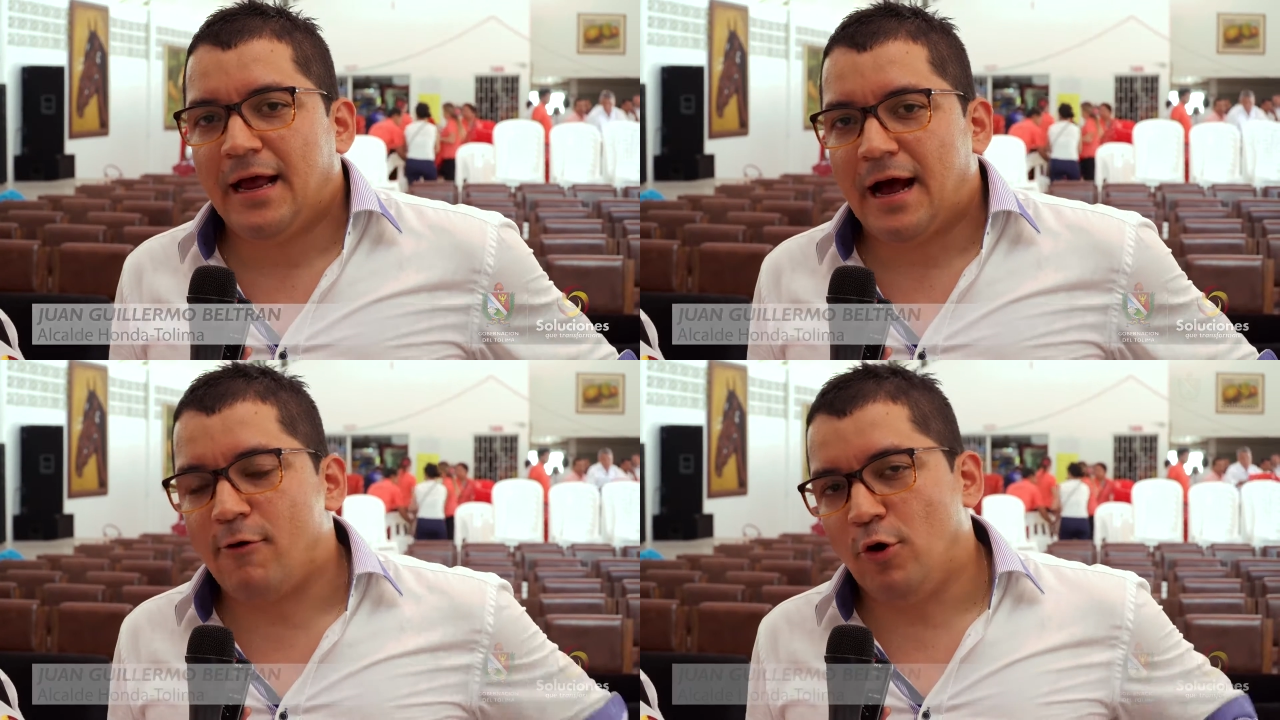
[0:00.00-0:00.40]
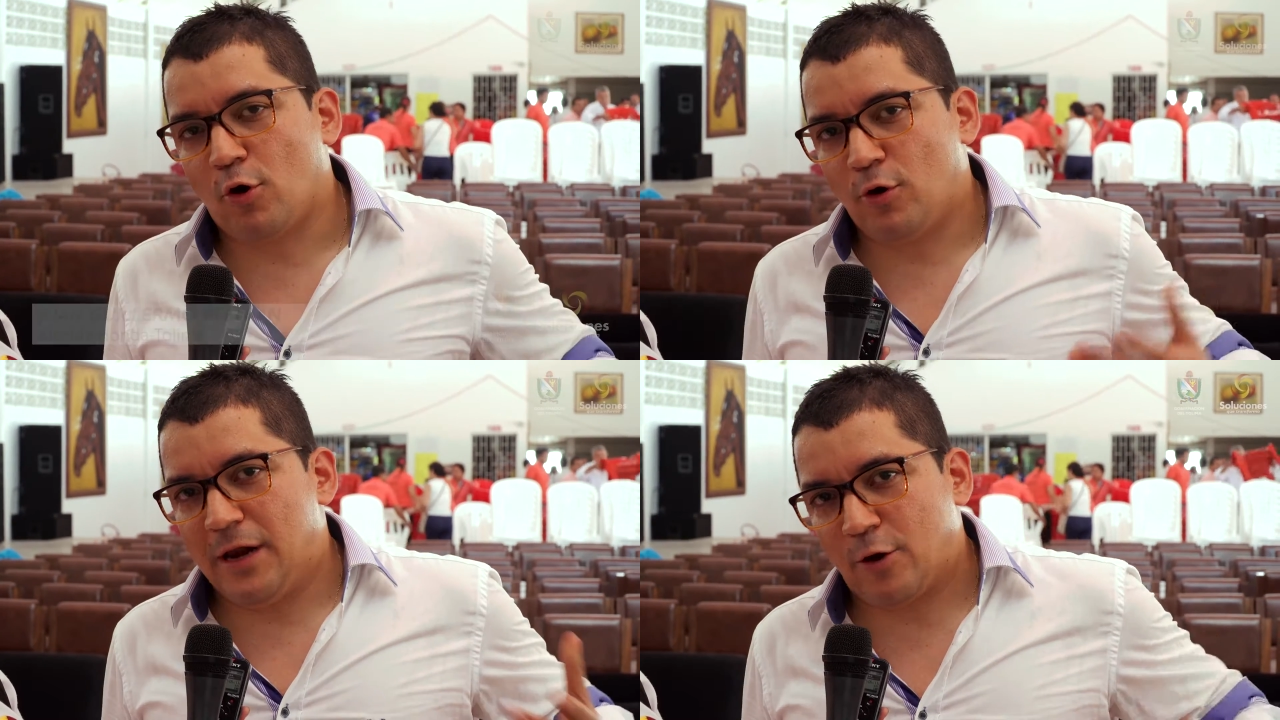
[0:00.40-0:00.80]
habló
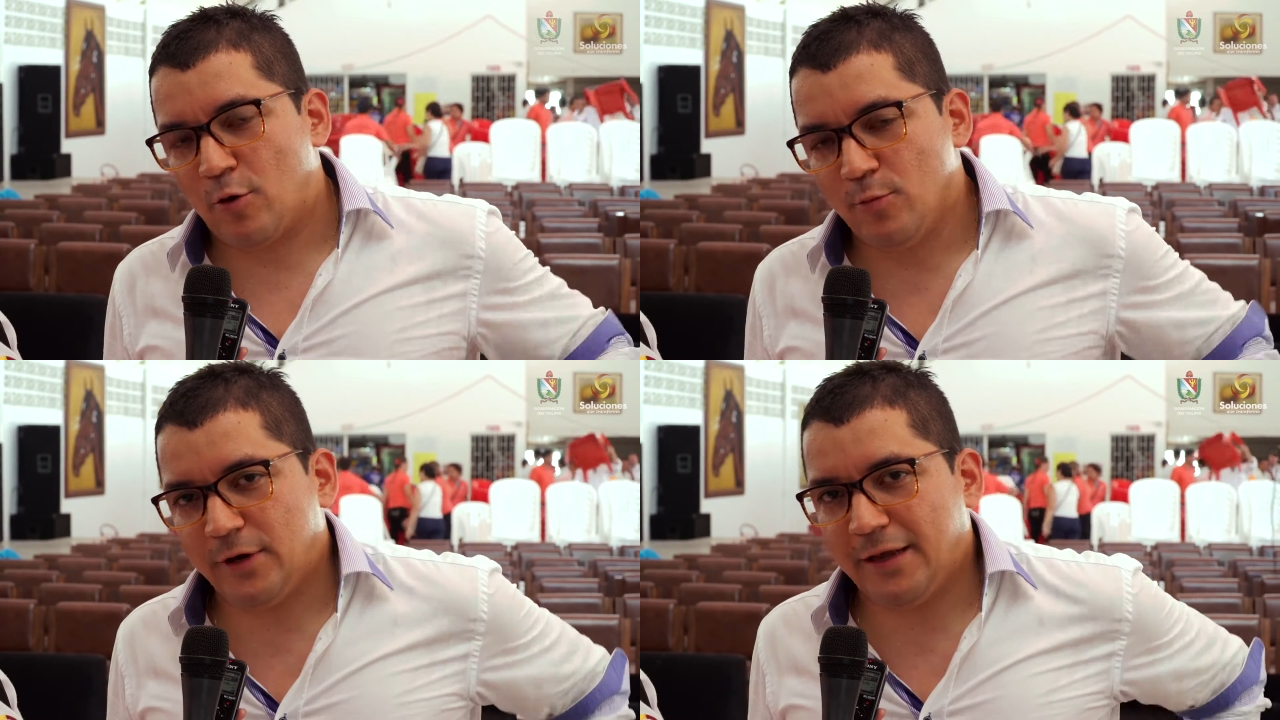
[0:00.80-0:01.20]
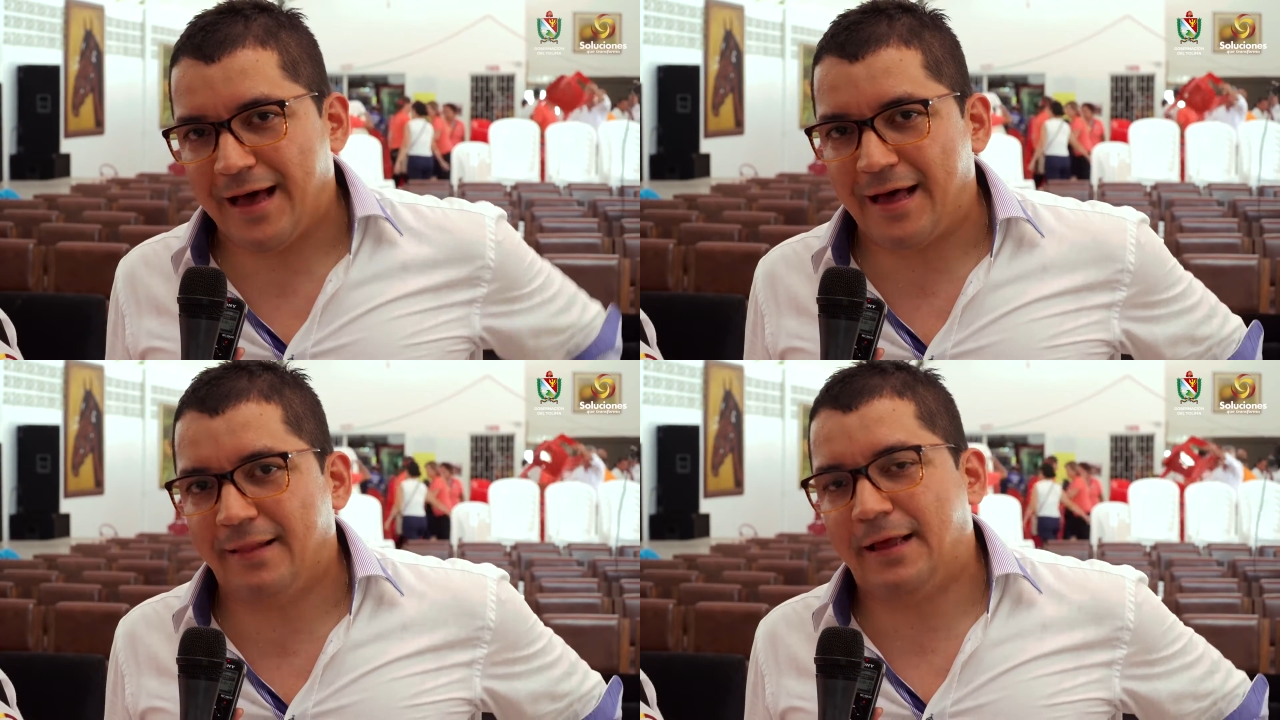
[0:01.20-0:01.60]
con la
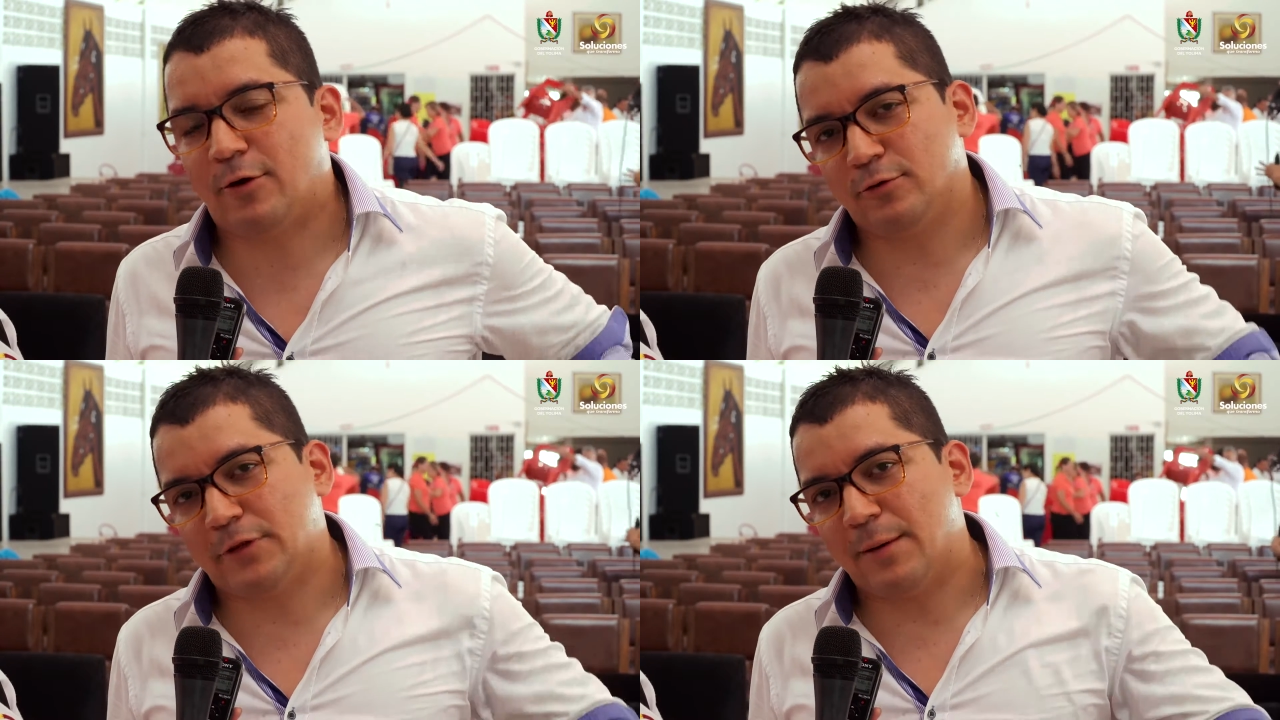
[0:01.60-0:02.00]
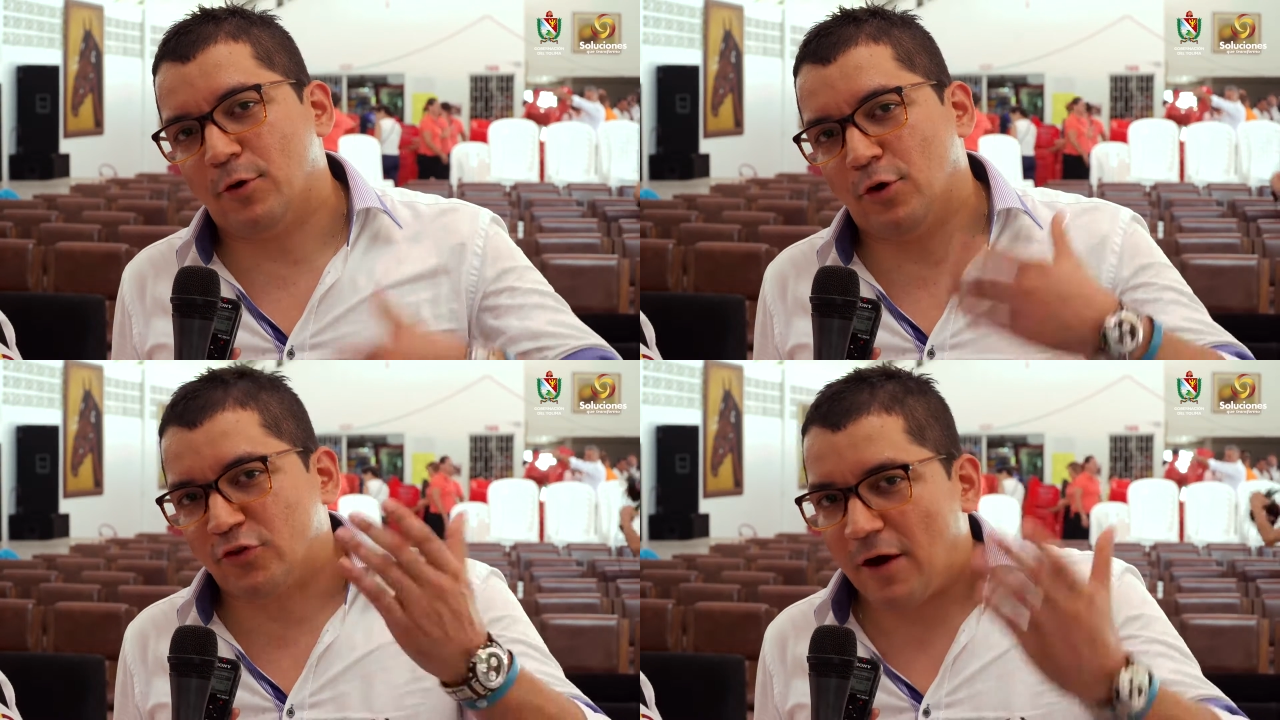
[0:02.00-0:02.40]
comunidad, le contamos los